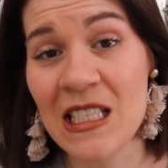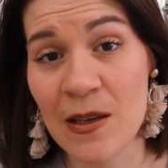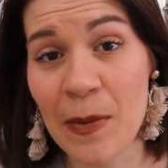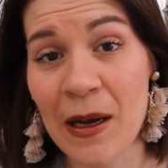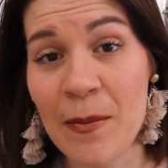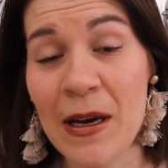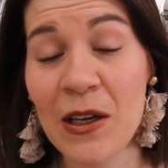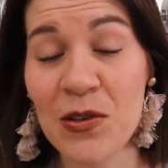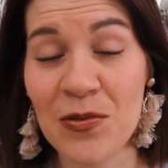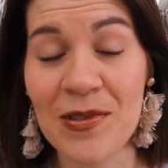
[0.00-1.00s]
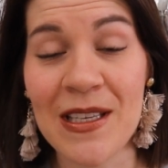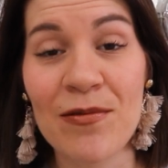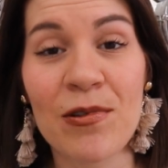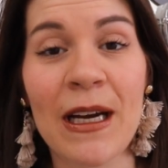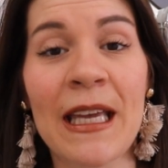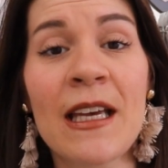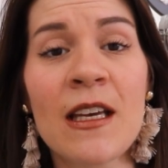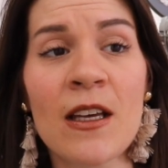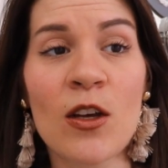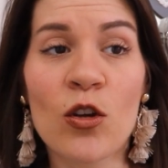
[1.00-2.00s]
chez Primark, je vous avouerai
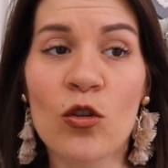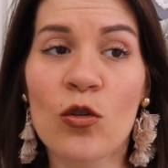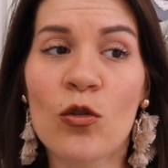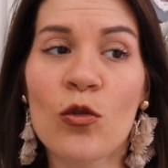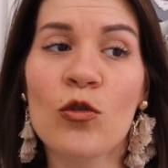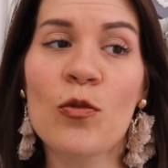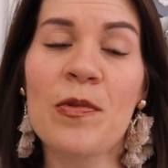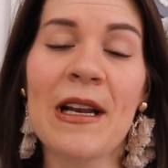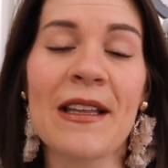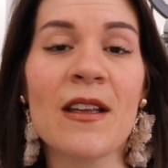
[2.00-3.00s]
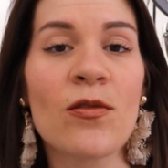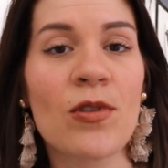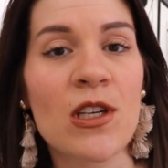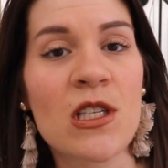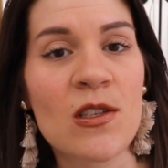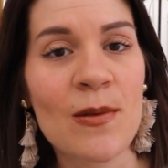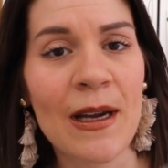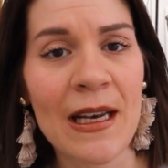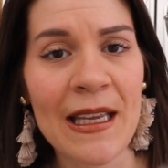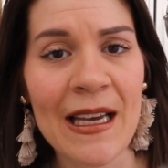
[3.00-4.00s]
que euh, depuis la dernière fois que j'y suis
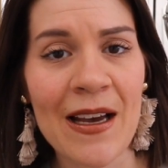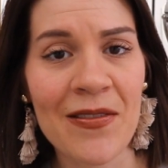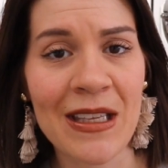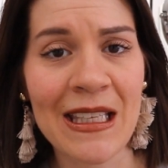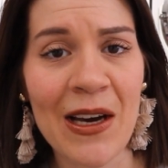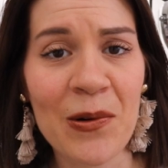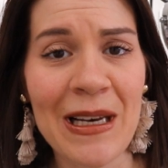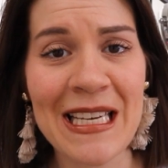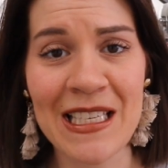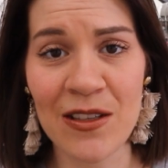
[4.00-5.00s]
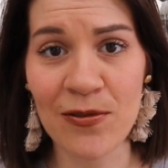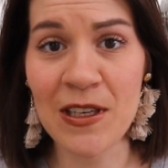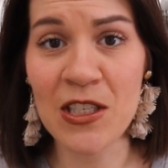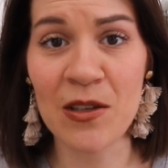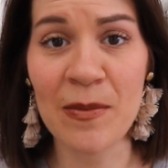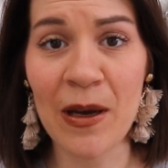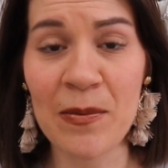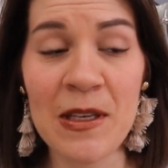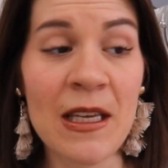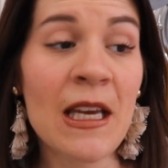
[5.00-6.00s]
allée avec Caro de la chaîne Fashion
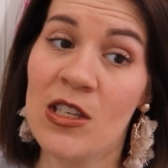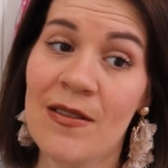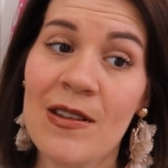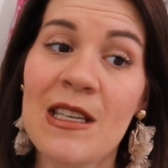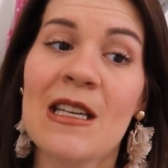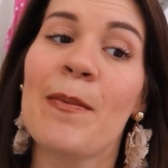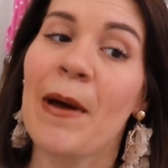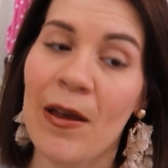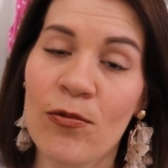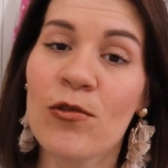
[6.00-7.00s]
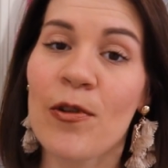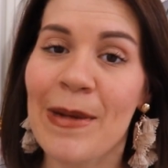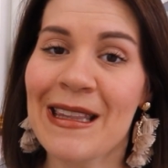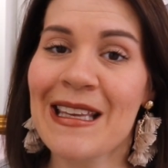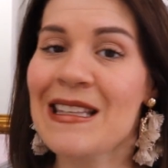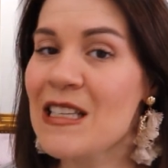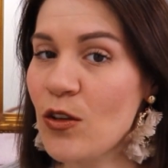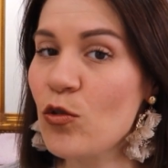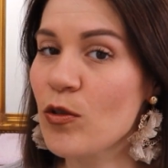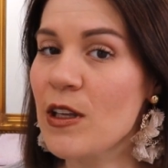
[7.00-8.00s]
Barbie, j'avais déjà prévu dans ma tête d'y
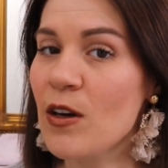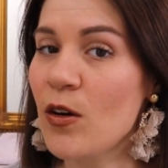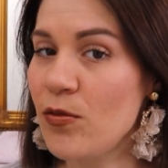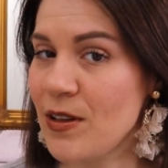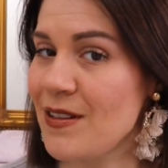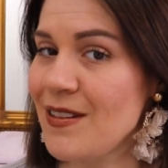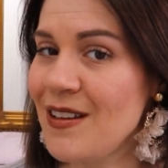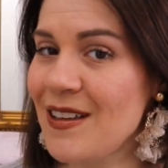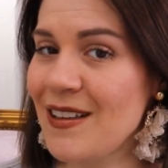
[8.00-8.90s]
retourner en fait.